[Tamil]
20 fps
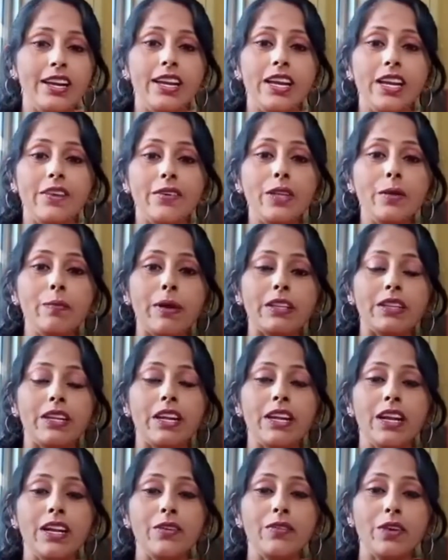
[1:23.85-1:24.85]
இங்கே வந்து
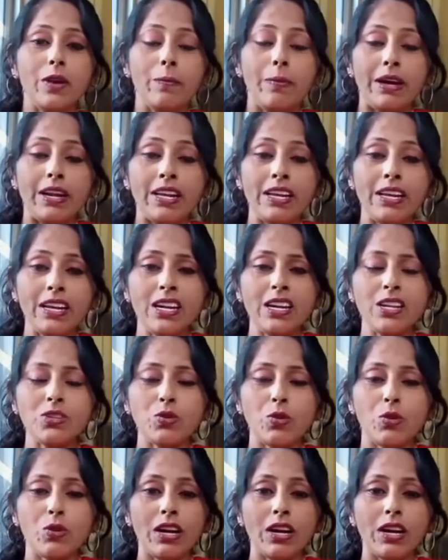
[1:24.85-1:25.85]
பார்த்தீங்கன்னா இவங்க பறையர்னு
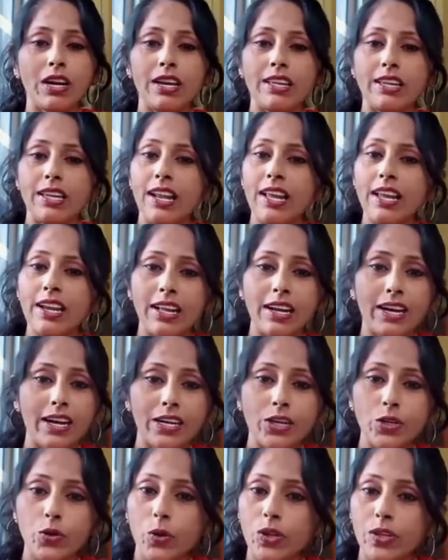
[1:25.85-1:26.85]
சொல்கிறாங்க இதெல்லாம் எங்களுக்கு
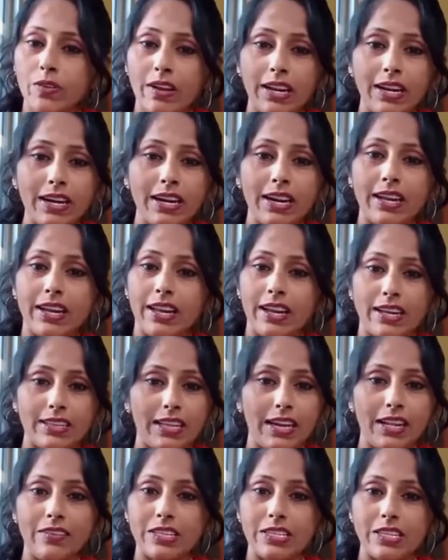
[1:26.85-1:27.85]
கற்றுக் கொடுத்து வளர்க்கலைங்க
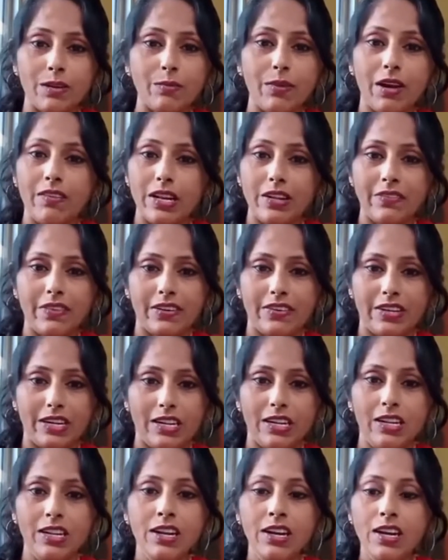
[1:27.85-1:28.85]
எங்கள் தலைவர் திருமாவளவன்
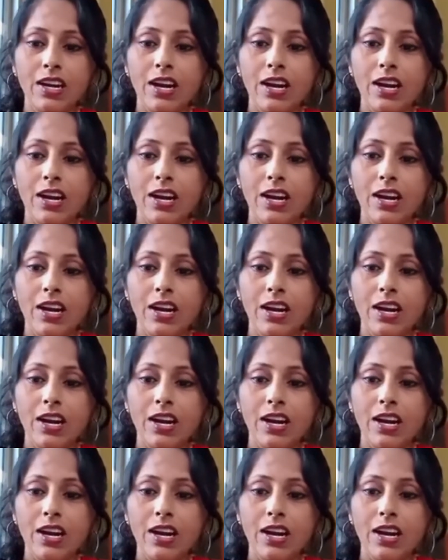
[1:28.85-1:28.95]
அவர்கள்